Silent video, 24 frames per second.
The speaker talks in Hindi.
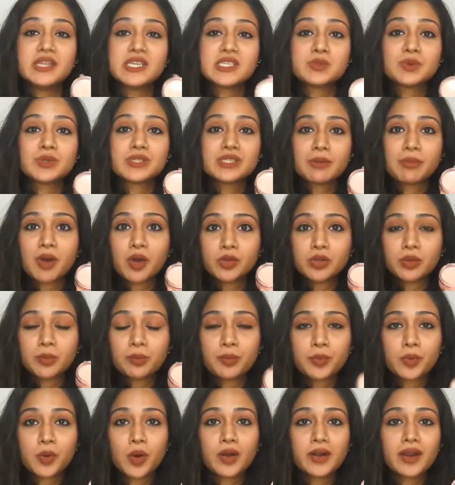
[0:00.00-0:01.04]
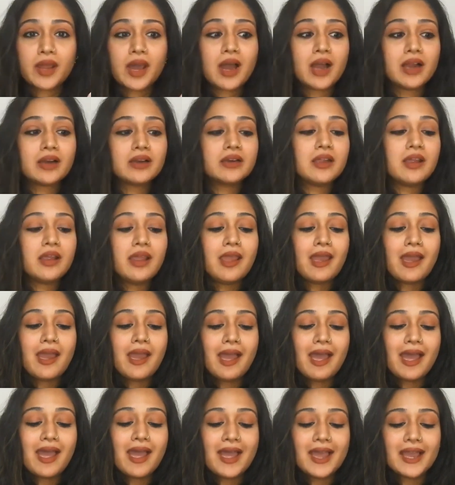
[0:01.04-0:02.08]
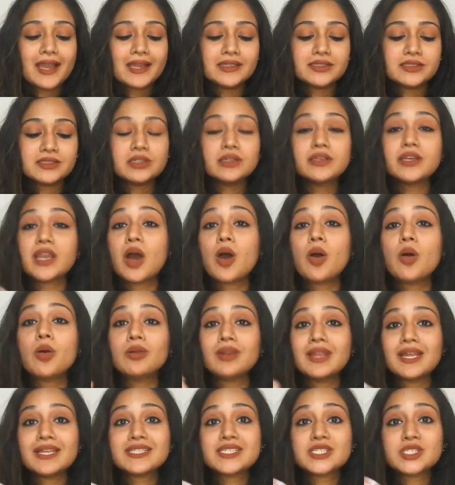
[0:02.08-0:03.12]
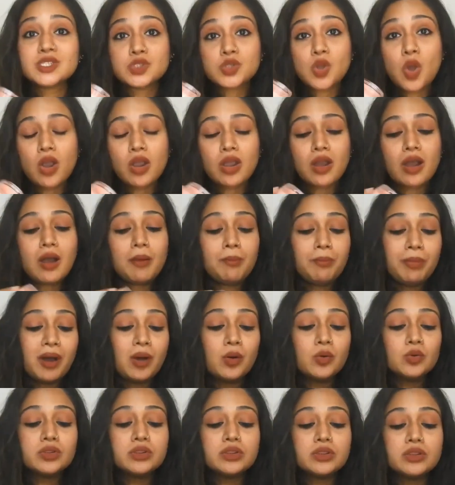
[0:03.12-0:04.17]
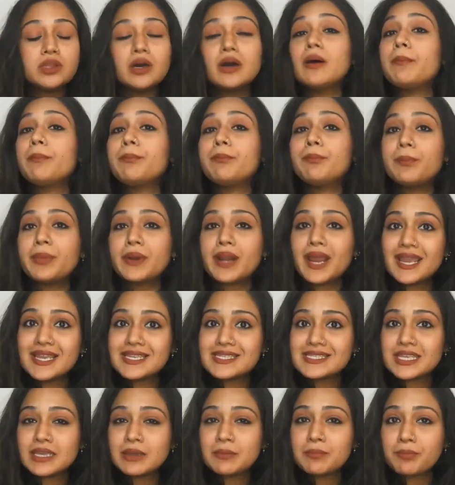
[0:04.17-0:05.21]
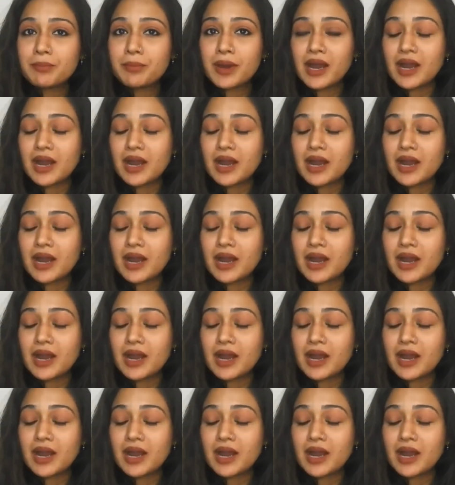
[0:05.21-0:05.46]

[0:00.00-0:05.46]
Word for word: दिस वॉज अबाउट द प्रोडक्ट एंड नाउ लेट्स टॉक अबाउट द प्राइसिंग